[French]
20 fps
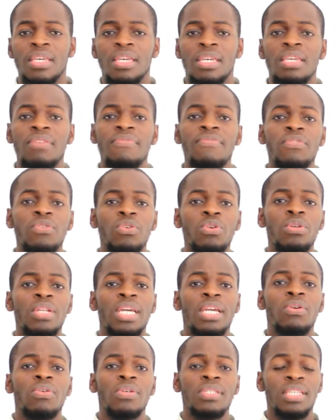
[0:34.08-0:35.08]
il faut que les
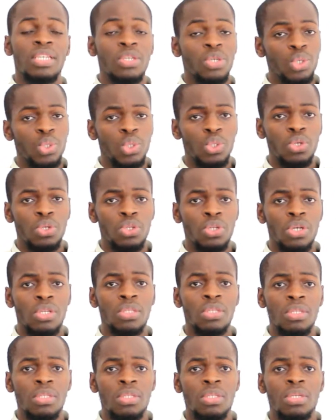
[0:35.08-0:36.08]
conseils que je te donne
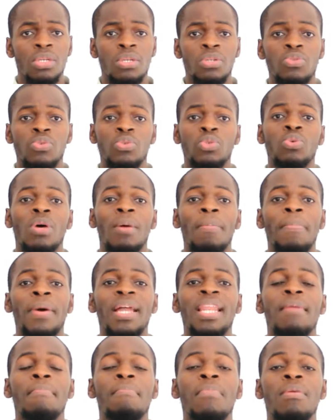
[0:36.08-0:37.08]
ne soient pas
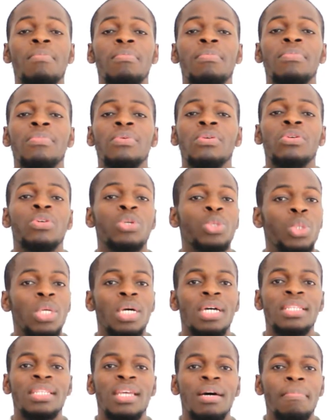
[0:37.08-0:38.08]
les mêmes que tu
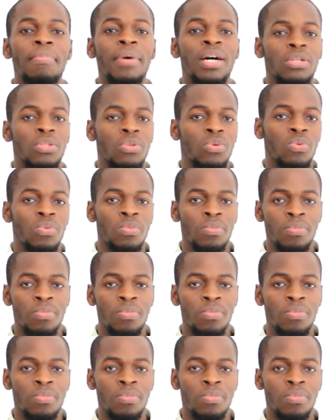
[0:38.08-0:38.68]
entends partout.